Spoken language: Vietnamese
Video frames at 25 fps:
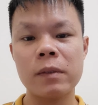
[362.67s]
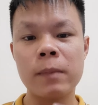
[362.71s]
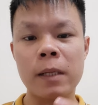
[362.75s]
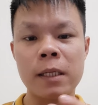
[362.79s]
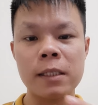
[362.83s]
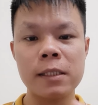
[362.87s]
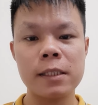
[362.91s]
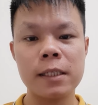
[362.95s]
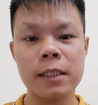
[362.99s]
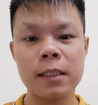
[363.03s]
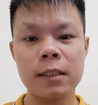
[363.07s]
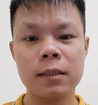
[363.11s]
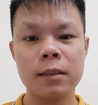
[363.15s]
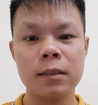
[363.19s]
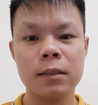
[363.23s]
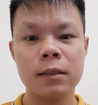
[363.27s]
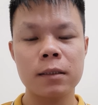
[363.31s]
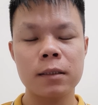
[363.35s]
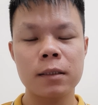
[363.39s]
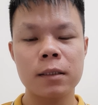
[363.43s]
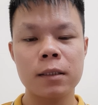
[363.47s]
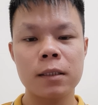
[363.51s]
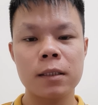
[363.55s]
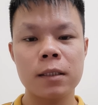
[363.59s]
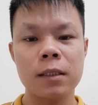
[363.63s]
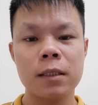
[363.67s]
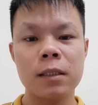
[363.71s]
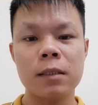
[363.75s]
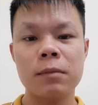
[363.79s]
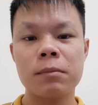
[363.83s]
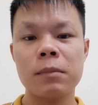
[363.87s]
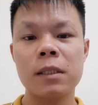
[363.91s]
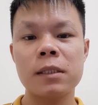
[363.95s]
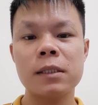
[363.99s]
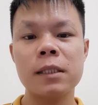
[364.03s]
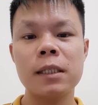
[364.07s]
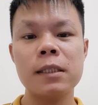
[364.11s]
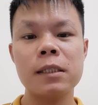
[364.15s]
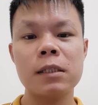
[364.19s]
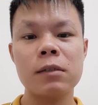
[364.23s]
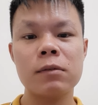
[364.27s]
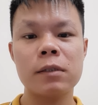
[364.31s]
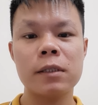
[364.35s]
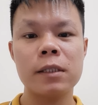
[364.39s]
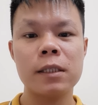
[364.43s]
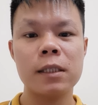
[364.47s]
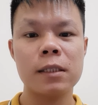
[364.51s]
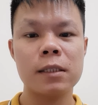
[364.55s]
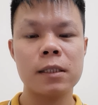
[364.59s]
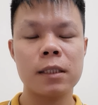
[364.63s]
bắn chết bắn chết trong
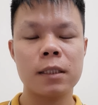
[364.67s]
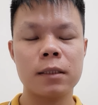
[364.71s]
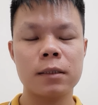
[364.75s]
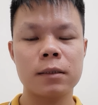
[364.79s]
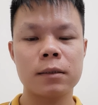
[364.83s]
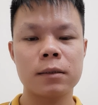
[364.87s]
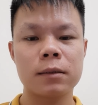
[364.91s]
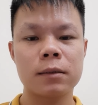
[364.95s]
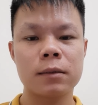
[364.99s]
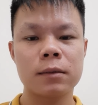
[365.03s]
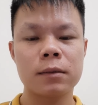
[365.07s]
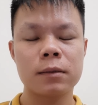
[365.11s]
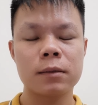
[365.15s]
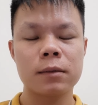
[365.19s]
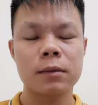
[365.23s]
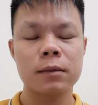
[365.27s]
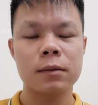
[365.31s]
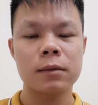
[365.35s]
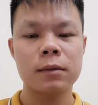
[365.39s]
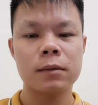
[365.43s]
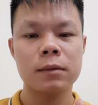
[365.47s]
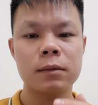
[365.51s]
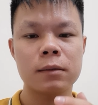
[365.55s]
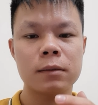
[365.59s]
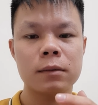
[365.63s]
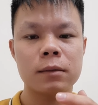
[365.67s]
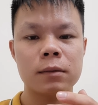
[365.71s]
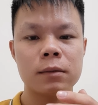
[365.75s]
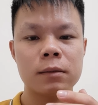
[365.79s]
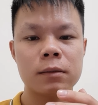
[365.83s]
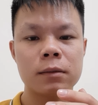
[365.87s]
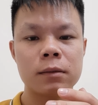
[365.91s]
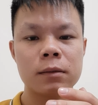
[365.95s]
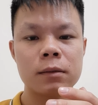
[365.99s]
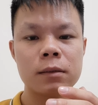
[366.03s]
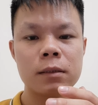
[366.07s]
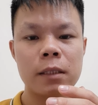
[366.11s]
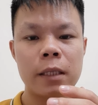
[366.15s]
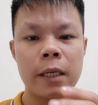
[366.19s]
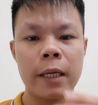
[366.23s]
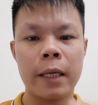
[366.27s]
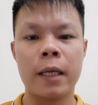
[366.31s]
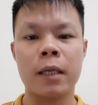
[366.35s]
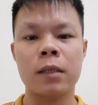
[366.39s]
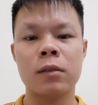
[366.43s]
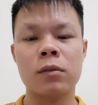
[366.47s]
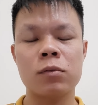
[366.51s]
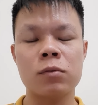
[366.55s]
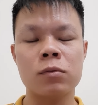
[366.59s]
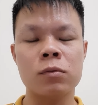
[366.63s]
khi là gì ạ
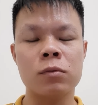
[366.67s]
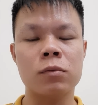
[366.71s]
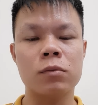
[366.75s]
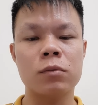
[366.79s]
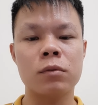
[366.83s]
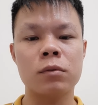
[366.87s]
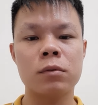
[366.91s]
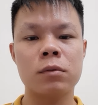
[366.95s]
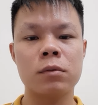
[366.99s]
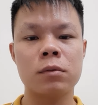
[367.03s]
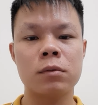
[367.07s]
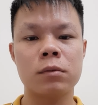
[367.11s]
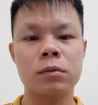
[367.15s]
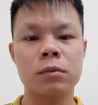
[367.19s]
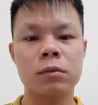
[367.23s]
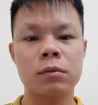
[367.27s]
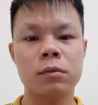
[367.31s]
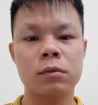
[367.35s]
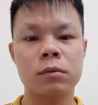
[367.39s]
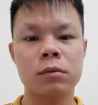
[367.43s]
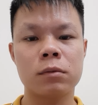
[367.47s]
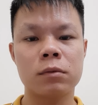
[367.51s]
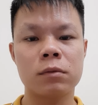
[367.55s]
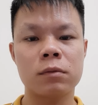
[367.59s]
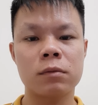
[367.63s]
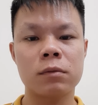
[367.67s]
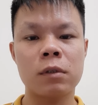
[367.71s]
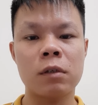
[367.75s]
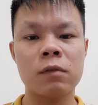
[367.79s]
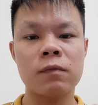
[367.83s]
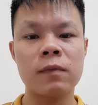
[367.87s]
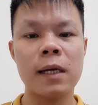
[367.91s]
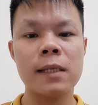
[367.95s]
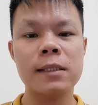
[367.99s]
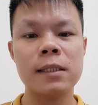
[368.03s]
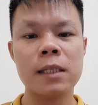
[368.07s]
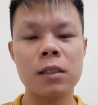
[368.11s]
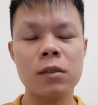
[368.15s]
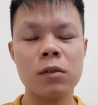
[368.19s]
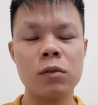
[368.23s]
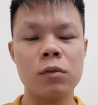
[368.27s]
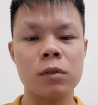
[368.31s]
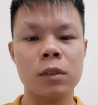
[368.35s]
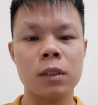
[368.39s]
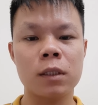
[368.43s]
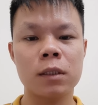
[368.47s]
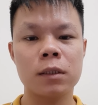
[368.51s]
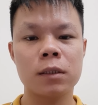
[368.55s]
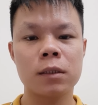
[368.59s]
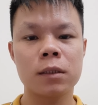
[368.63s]
kẻ thủ đóng vai sát
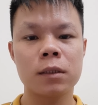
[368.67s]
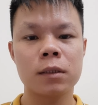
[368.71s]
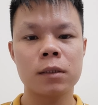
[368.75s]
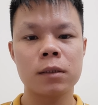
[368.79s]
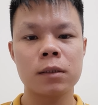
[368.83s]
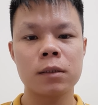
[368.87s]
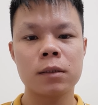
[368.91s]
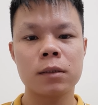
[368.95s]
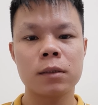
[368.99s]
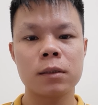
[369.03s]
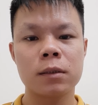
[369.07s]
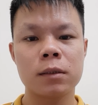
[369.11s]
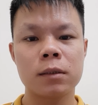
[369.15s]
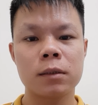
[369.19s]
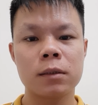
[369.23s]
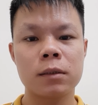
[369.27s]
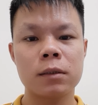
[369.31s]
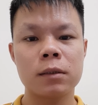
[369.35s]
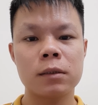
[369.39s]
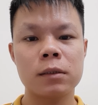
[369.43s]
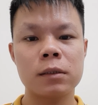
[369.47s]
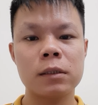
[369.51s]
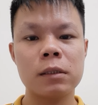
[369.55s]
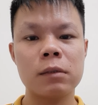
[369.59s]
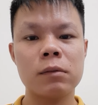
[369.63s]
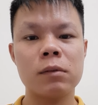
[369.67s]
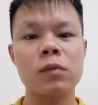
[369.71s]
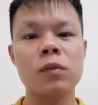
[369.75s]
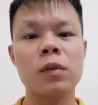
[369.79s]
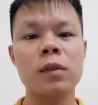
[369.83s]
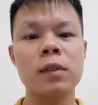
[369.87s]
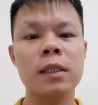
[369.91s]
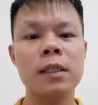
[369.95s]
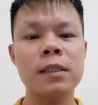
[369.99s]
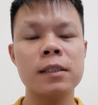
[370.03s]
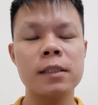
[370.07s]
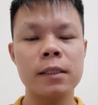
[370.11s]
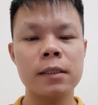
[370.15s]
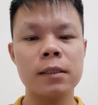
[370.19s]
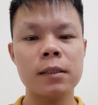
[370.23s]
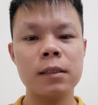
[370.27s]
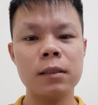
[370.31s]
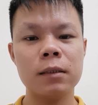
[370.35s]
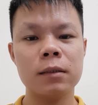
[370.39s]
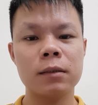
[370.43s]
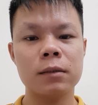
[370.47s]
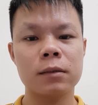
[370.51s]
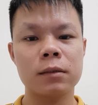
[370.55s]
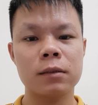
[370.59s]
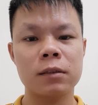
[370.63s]
thủ đấy trong những nguồn tin chính thức
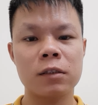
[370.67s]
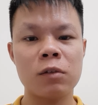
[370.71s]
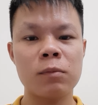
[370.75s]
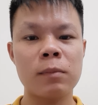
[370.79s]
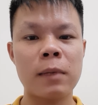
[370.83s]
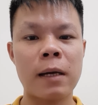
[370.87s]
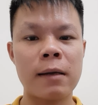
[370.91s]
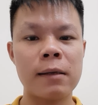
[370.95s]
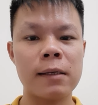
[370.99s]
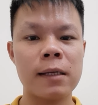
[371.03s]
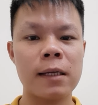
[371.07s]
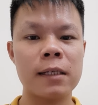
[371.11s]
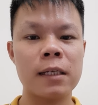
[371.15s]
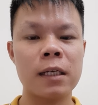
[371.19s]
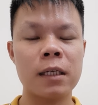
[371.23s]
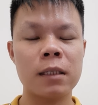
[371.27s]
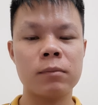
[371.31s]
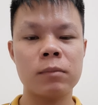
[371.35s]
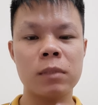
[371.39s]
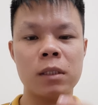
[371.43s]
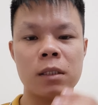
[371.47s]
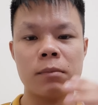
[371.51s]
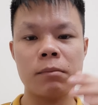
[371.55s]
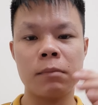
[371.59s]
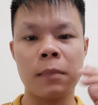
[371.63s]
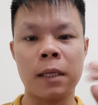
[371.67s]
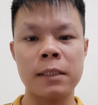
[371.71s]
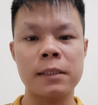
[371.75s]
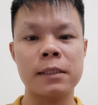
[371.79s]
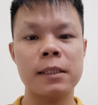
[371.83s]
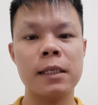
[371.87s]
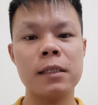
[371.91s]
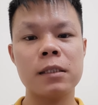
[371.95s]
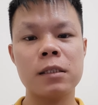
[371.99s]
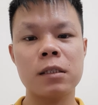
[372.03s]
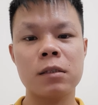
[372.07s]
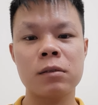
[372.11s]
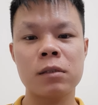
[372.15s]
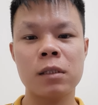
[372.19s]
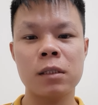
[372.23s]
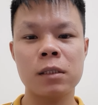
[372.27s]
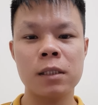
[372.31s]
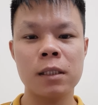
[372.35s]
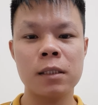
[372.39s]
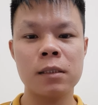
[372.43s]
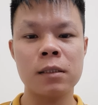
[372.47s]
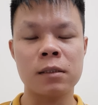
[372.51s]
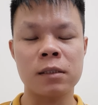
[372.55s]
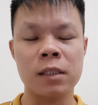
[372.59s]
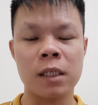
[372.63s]
thông báo là đã bị bắn chết trên
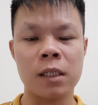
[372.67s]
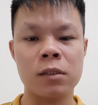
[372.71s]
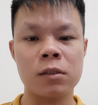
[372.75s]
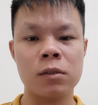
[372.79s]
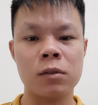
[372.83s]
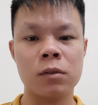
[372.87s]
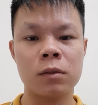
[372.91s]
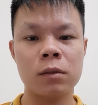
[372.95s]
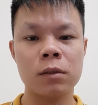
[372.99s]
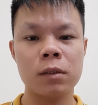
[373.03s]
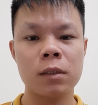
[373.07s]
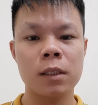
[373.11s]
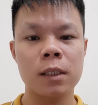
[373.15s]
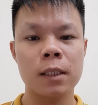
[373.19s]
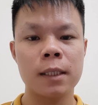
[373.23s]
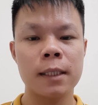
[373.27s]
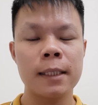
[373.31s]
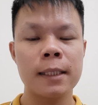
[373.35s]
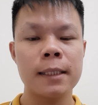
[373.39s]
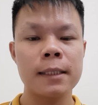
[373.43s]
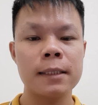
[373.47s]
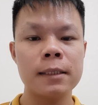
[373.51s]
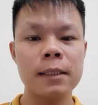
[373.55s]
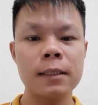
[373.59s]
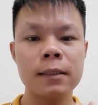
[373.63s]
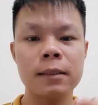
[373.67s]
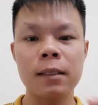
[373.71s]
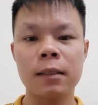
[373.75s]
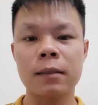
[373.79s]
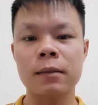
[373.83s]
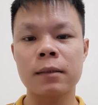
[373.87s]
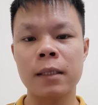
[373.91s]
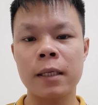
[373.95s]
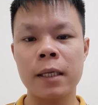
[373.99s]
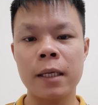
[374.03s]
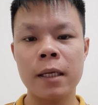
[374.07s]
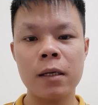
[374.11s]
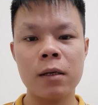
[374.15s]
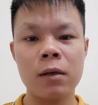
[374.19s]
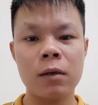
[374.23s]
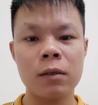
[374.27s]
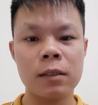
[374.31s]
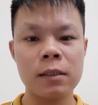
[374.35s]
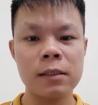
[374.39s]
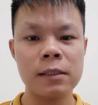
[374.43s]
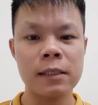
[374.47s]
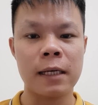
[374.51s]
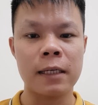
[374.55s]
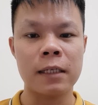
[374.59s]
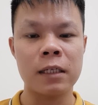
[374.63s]
trên đường chạy trốn nhưng thực tế có
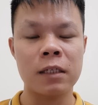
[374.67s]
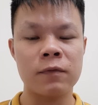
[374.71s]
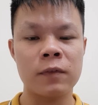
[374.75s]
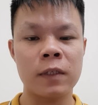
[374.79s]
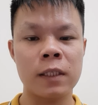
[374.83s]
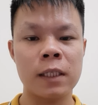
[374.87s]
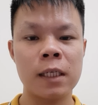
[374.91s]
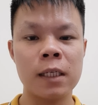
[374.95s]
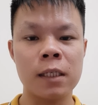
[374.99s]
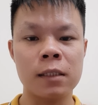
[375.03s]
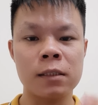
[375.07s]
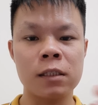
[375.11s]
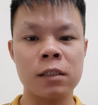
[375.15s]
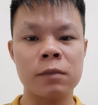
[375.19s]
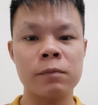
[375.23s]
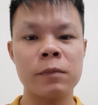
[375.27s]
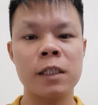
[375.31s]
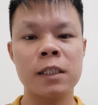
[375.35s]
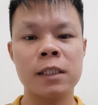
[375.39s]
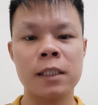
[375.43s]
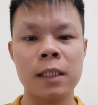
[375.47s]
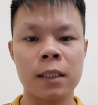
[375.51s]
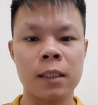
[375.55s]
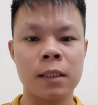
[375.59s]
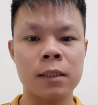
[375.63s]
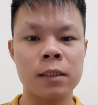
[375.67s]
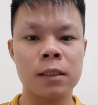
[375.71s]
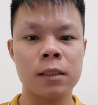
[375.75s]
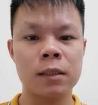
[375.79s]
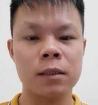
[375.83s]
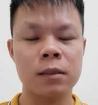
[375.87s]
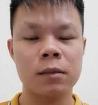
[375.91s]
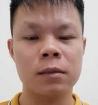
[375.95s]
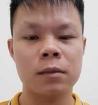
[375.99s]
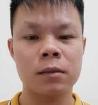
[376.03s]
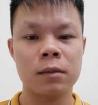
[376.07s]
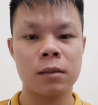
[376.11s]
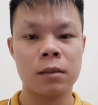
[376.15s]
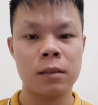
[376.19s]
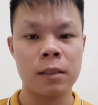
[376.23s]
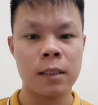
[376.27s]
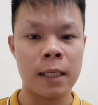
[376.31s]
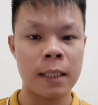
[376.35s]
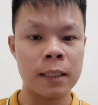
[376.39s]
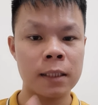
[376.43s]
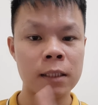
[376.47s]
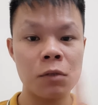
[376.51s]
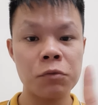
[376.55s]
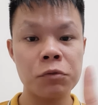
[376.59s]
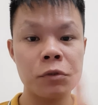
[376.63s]
những giả định và đã được chứng minh rằng là gì
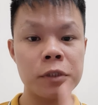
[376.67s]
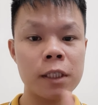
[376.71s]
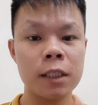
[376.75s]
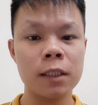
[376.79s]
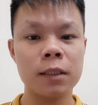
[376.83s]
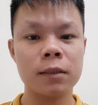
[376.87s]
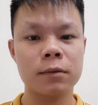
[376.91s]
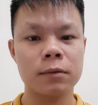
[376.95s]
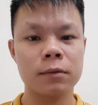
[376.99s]
hắn không chết